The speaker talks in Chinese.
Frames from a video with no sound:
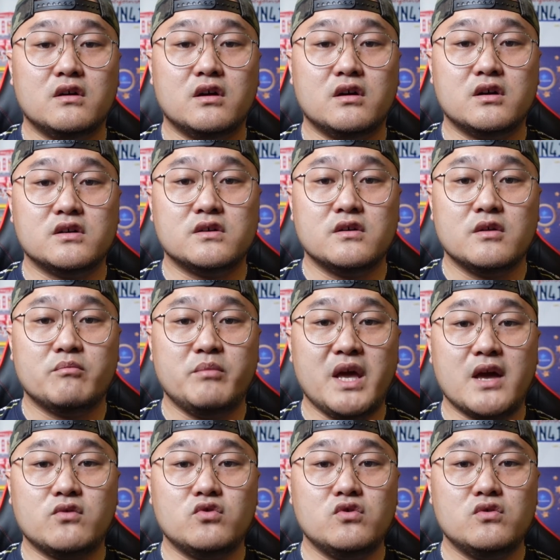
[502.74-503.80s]
呃，
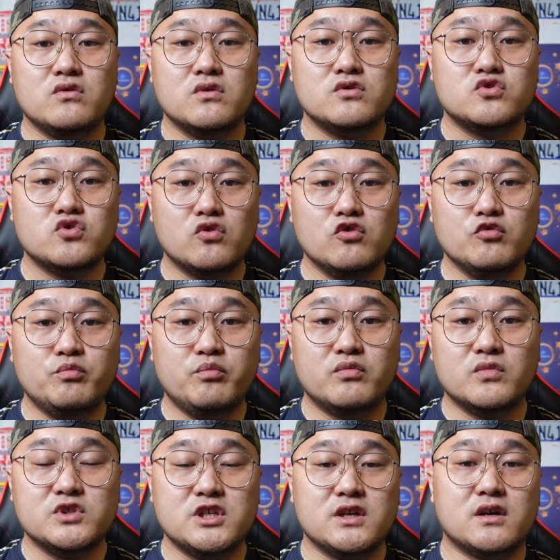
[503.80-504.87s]
免于周
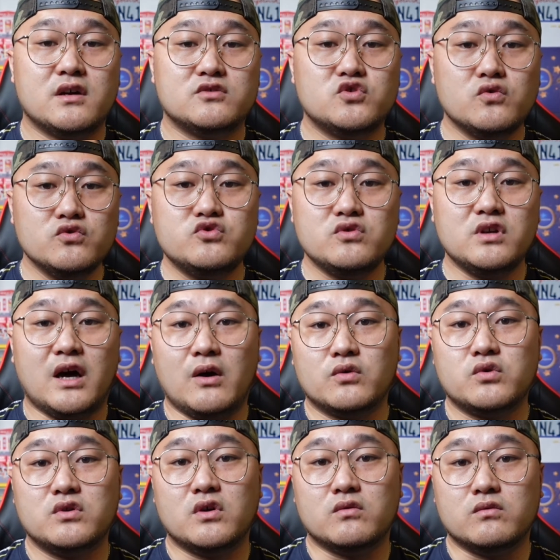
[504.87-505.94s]
这个舟车劳
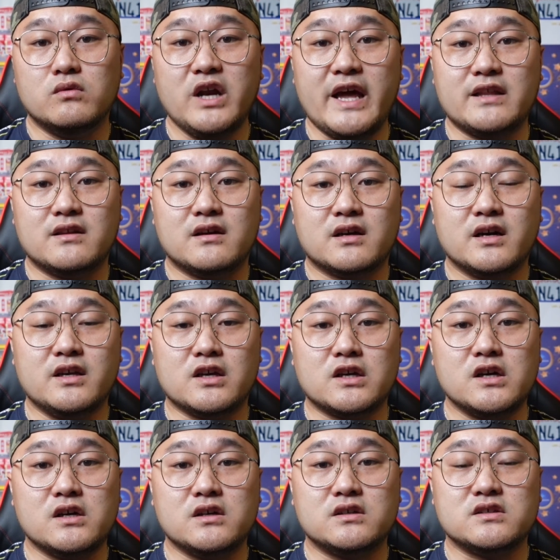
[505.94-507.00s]
顿的武磊呢，可以
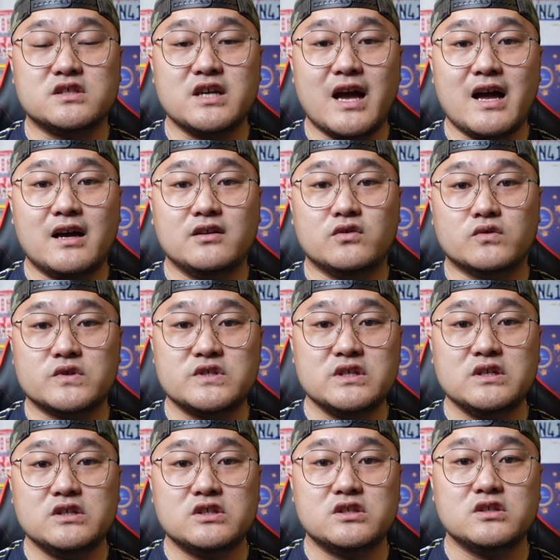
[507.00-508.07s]
更加有
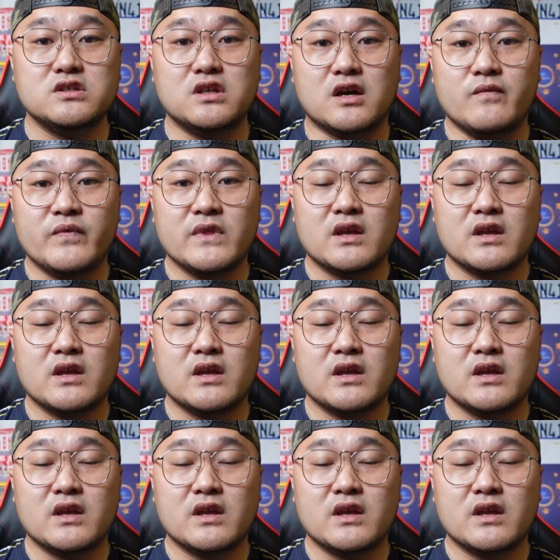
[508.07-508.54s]
心思的。